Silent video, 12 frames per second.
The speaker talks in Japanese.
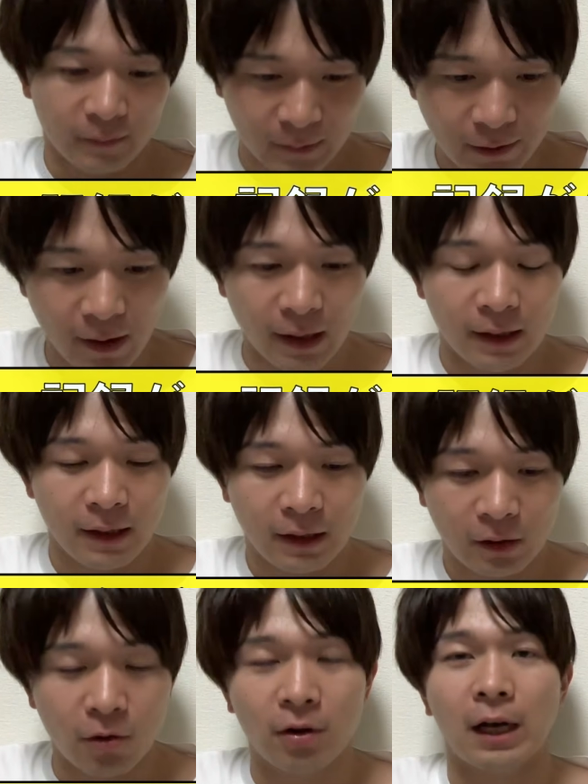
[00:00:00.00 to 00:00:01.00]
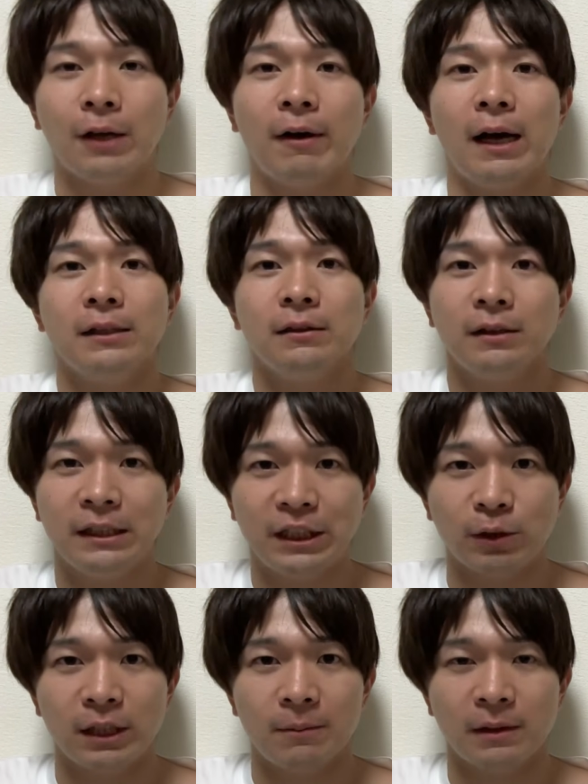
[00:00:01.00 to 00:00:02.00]
では、今回は以
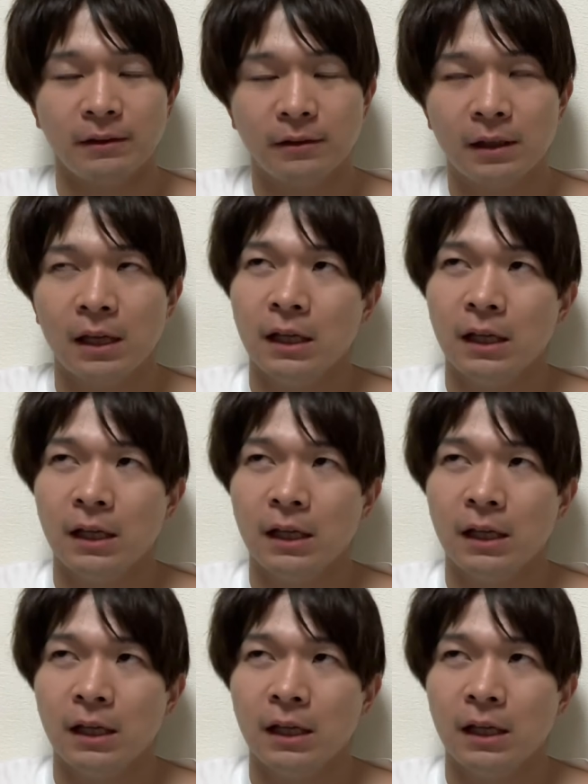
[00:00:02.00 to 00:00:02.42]
上になります。